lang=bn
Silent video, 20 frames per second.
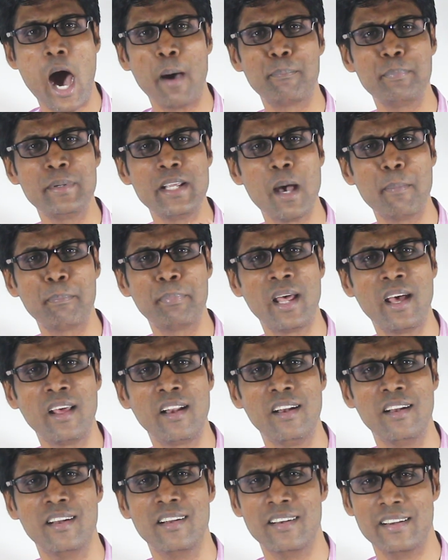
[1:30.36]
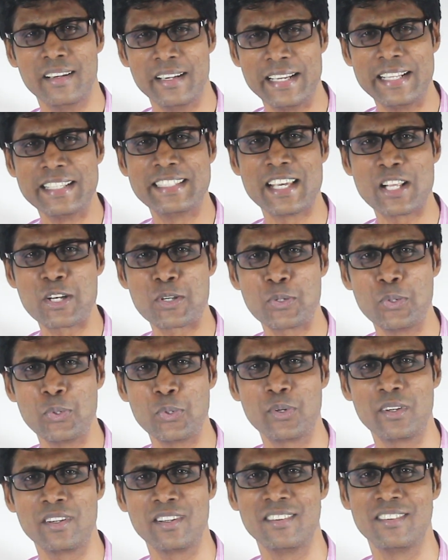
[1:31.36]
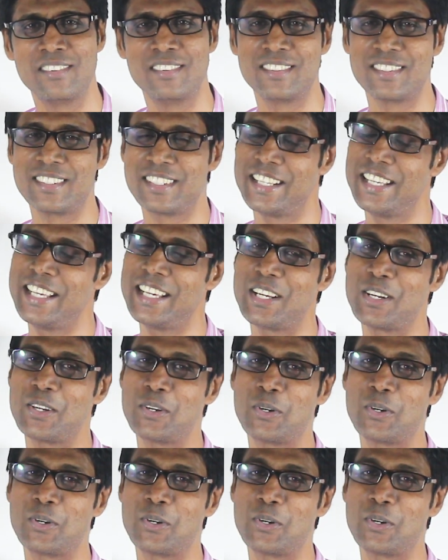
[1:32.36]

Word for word: আপনি আপনার নিজের সুখ ঠিক